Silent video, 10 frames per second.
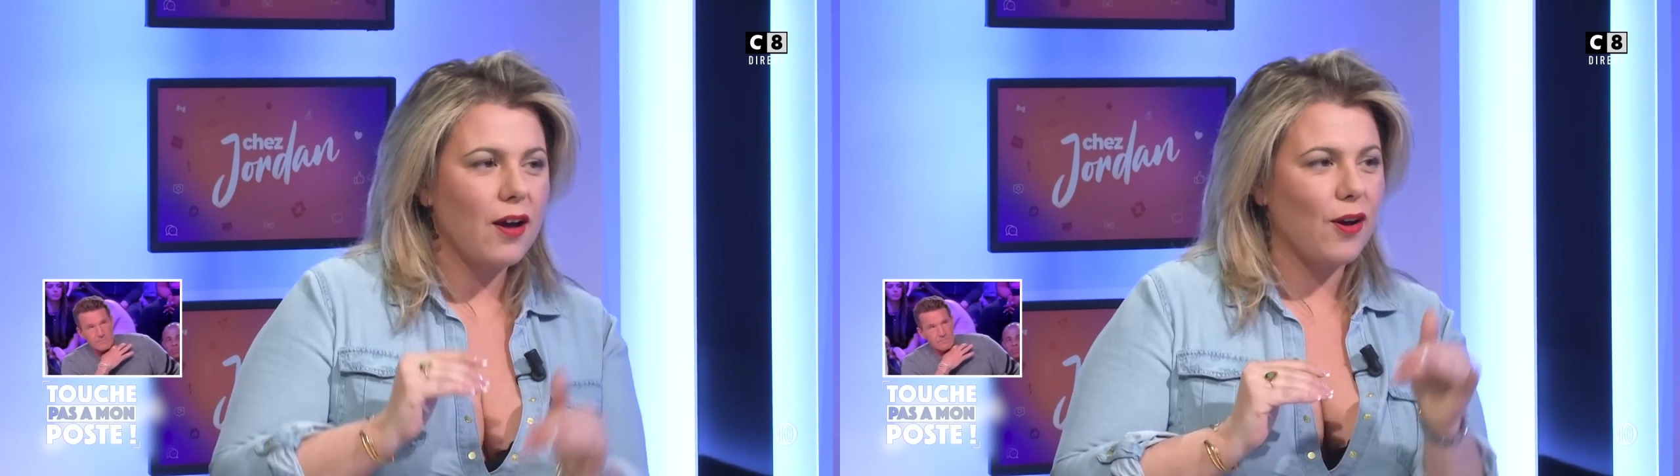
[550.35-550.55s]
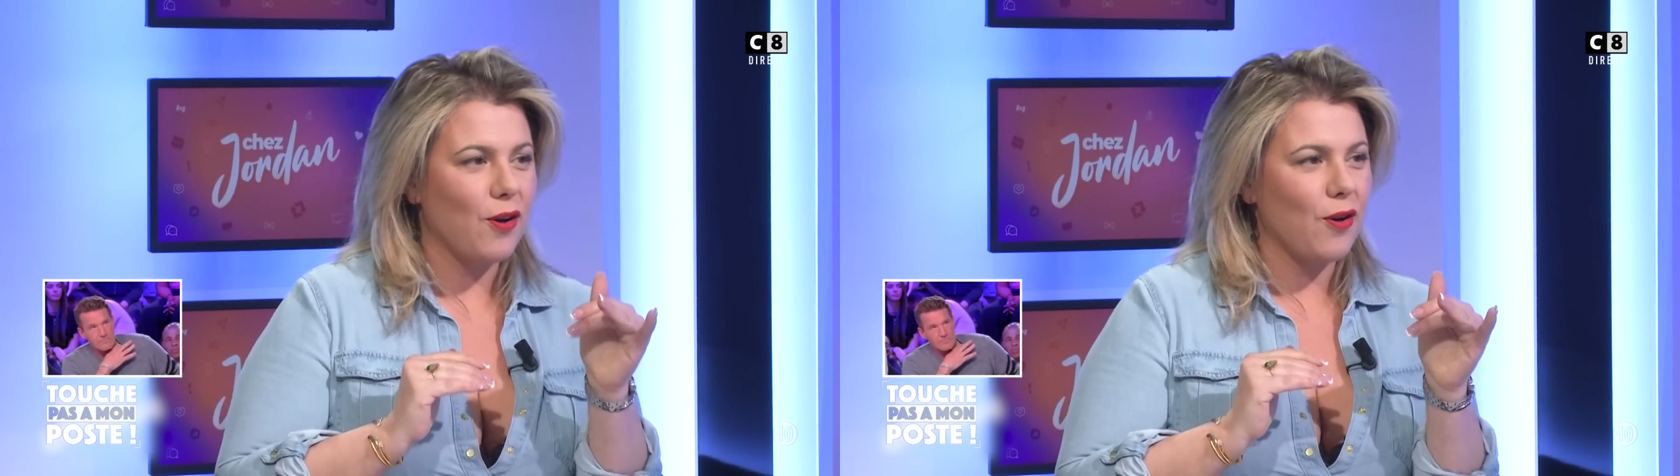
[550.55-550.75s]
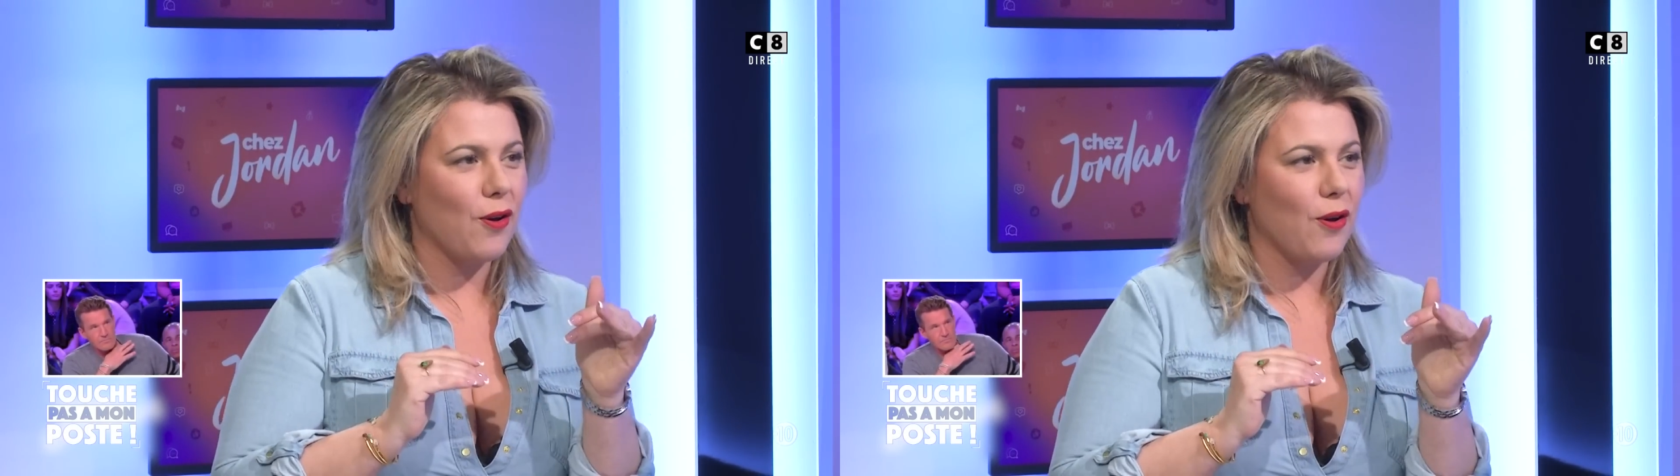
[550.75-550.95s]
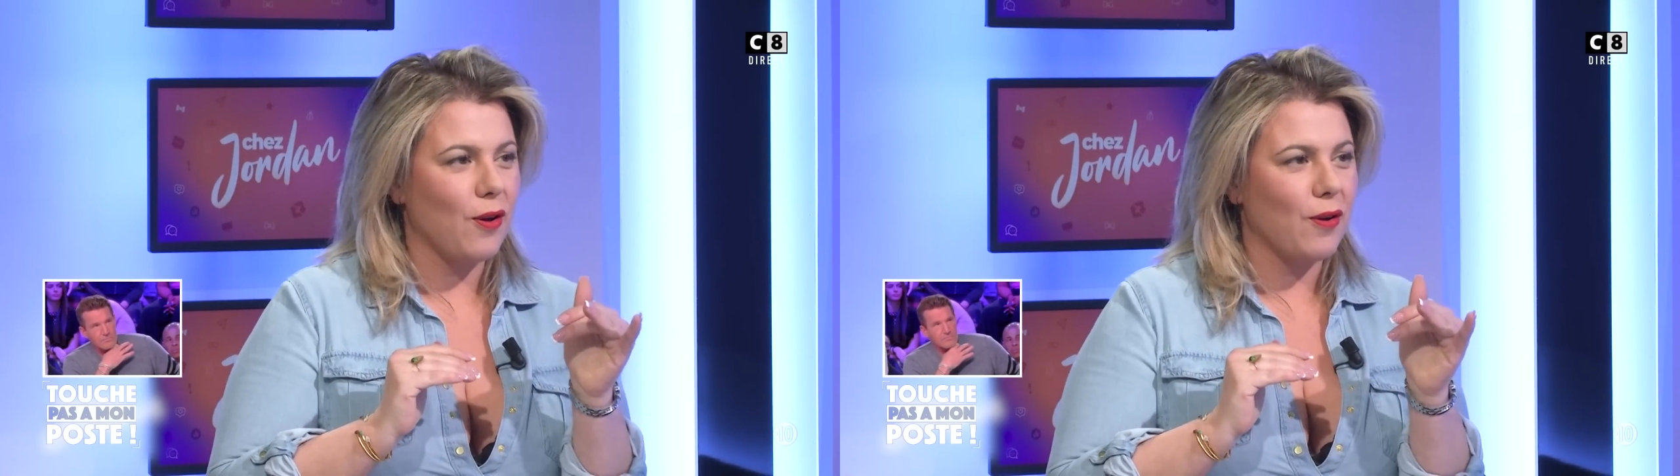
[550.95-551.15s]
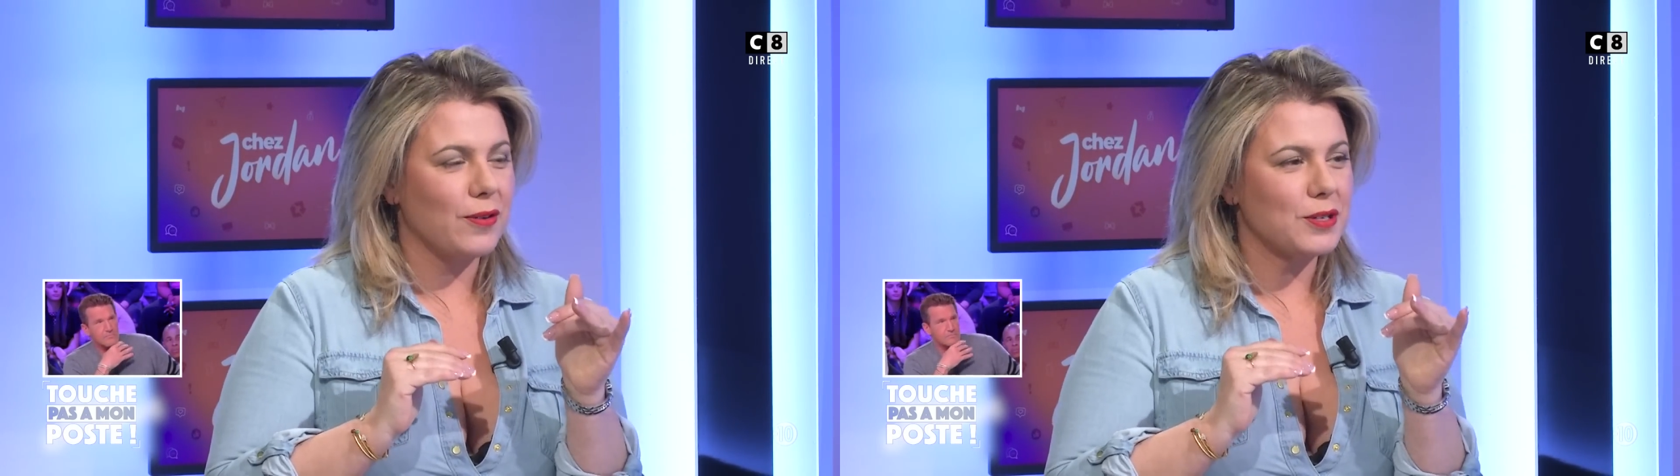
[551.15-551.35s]

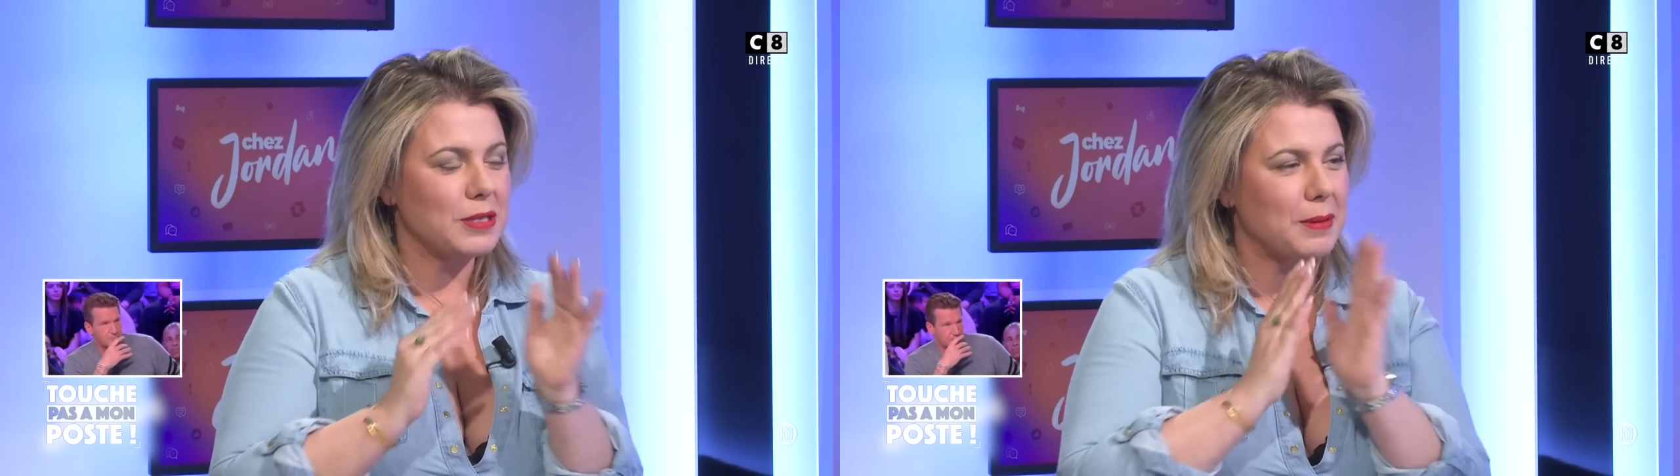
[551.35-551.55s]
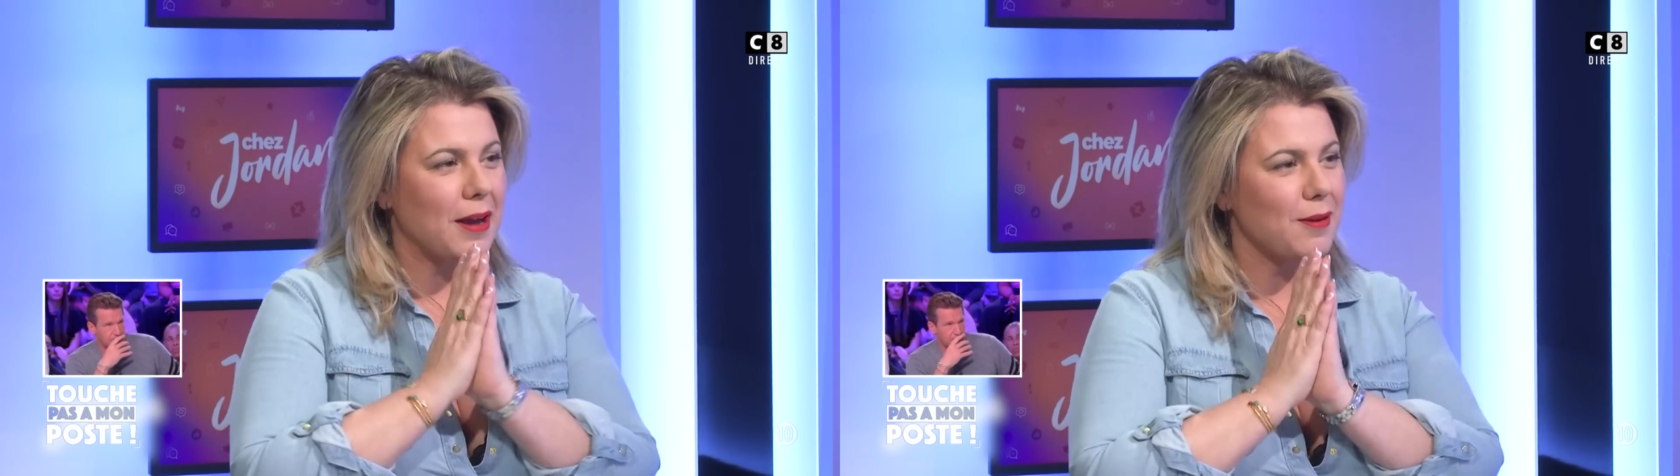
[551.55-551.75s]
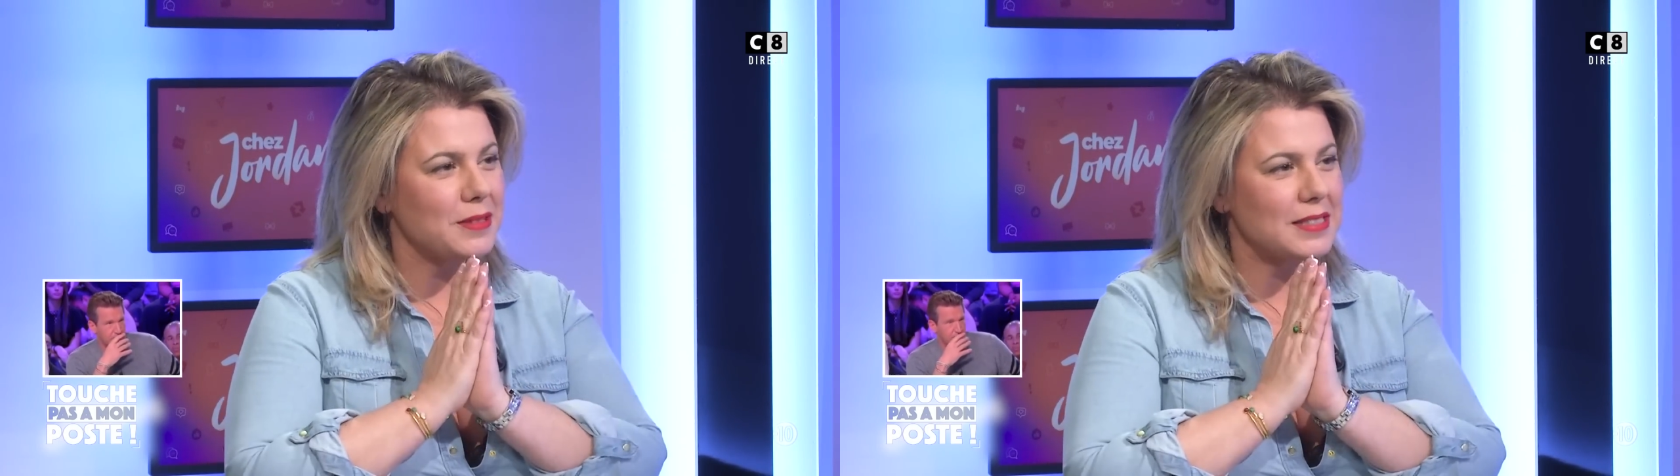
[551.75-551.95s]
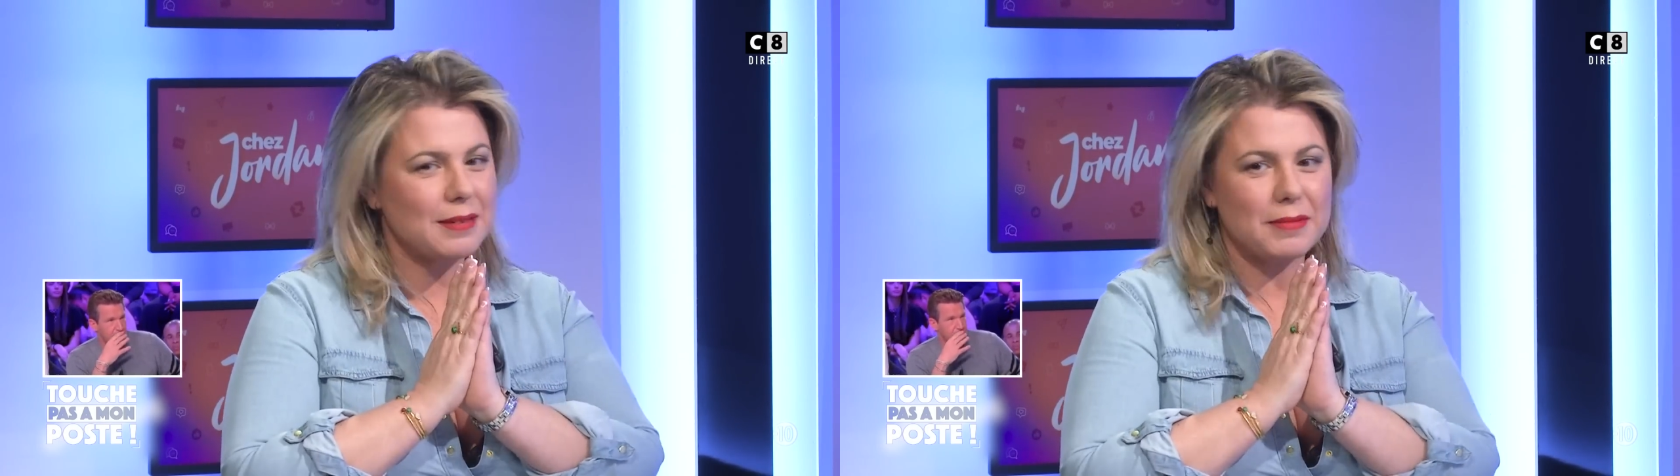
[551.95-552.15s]
euh, je sais pas comment dire,